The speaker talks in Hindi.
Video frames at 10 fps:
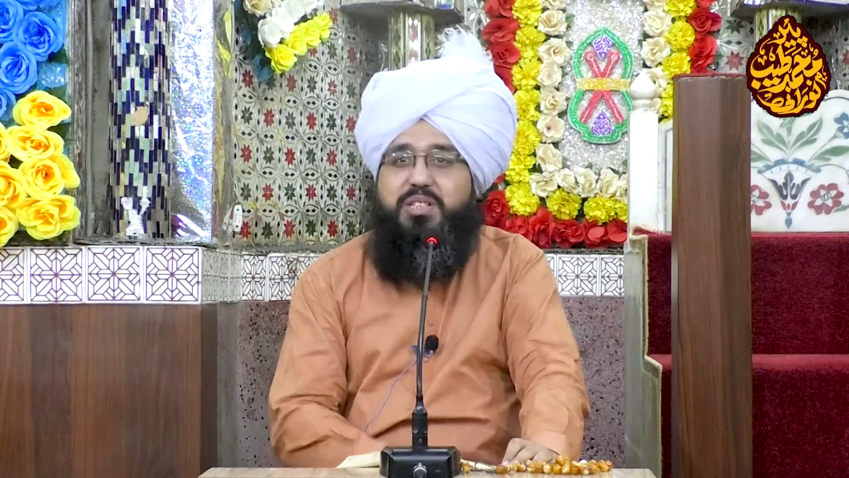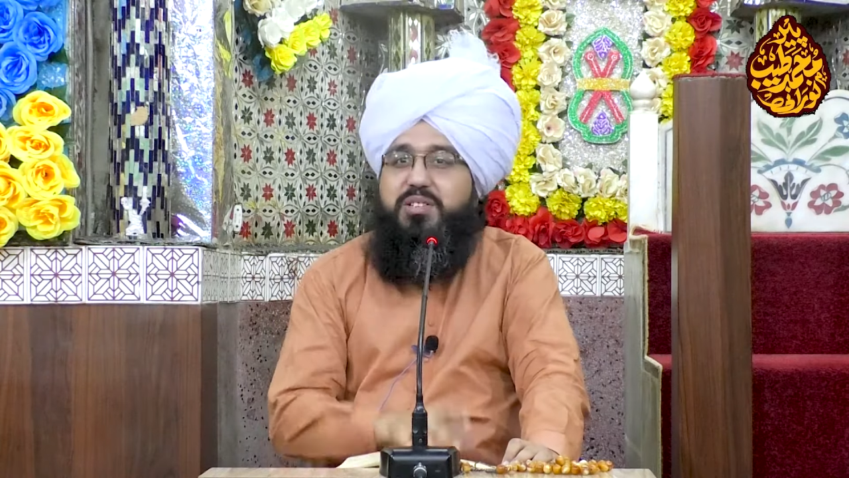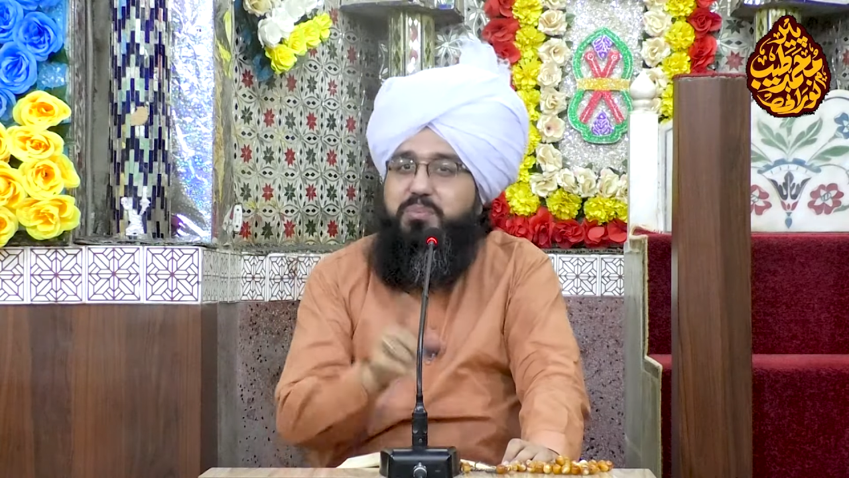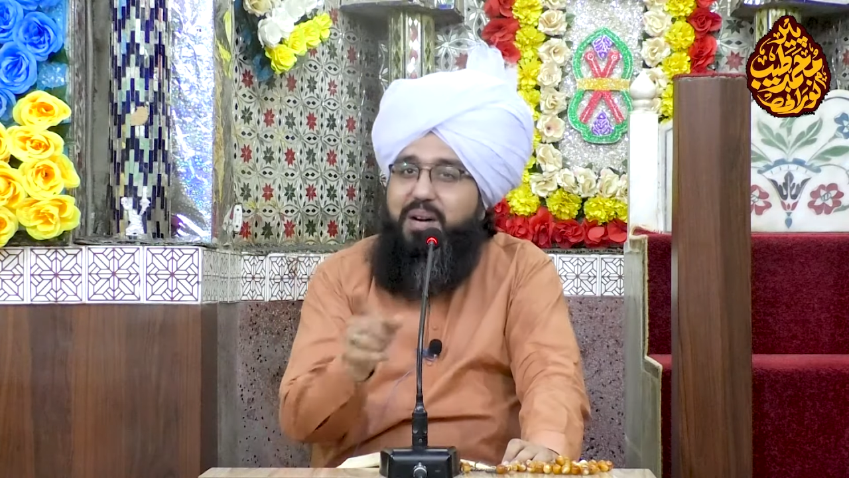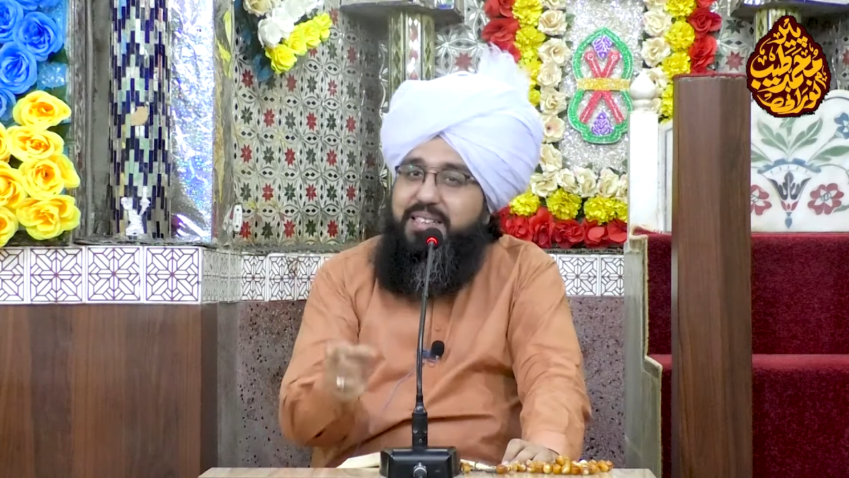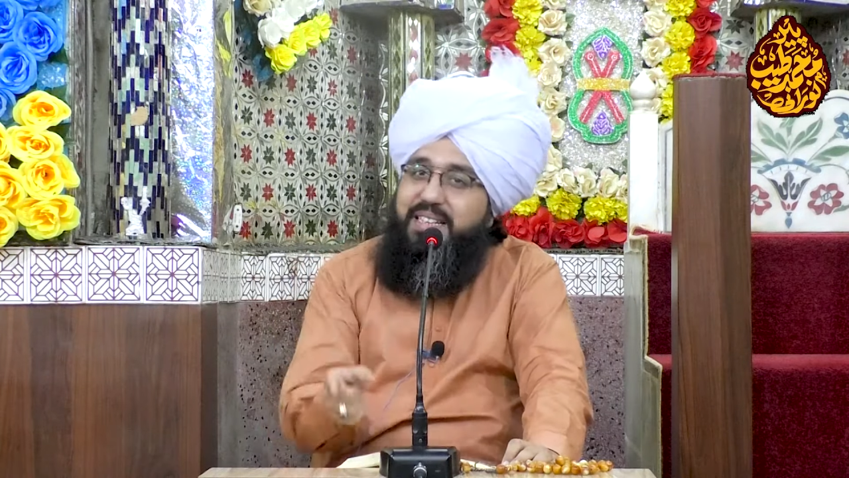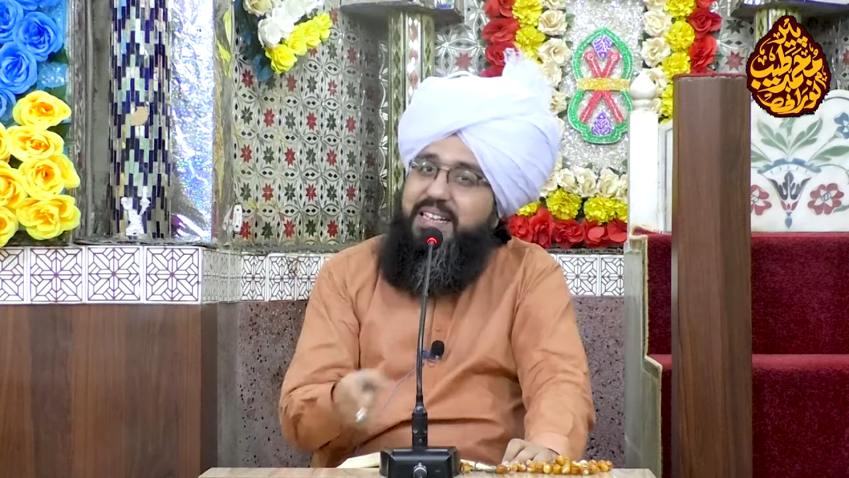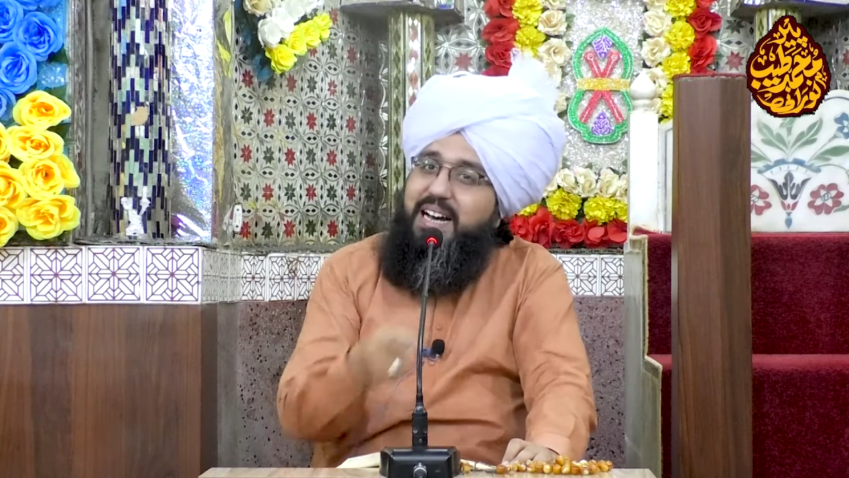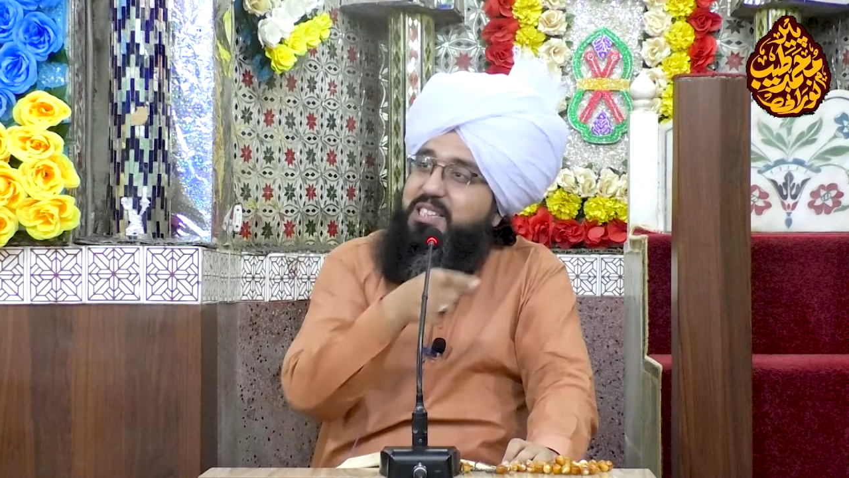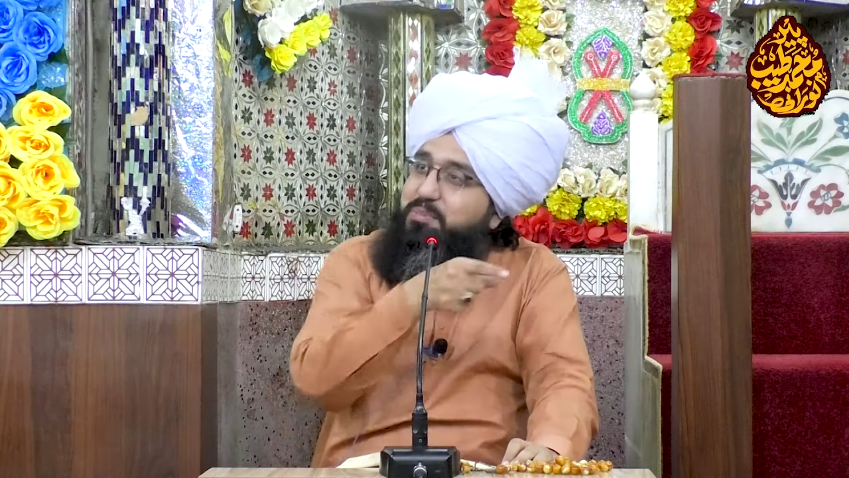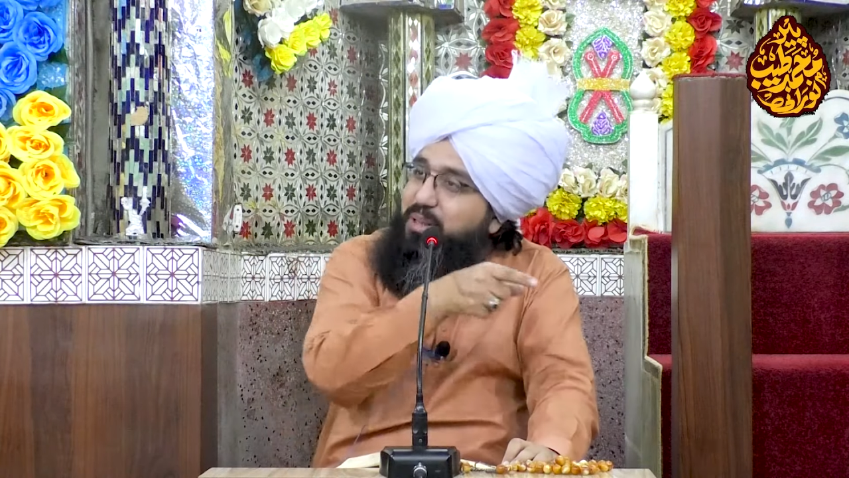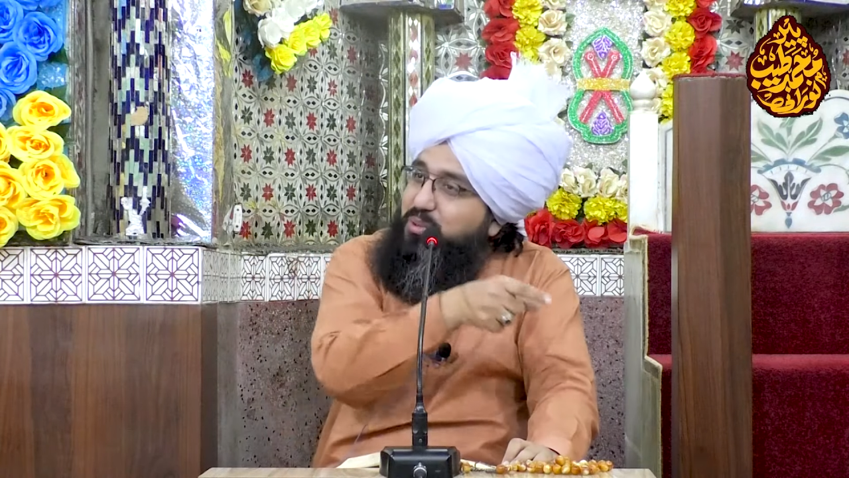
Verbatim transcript: जिसमानी इलाज भी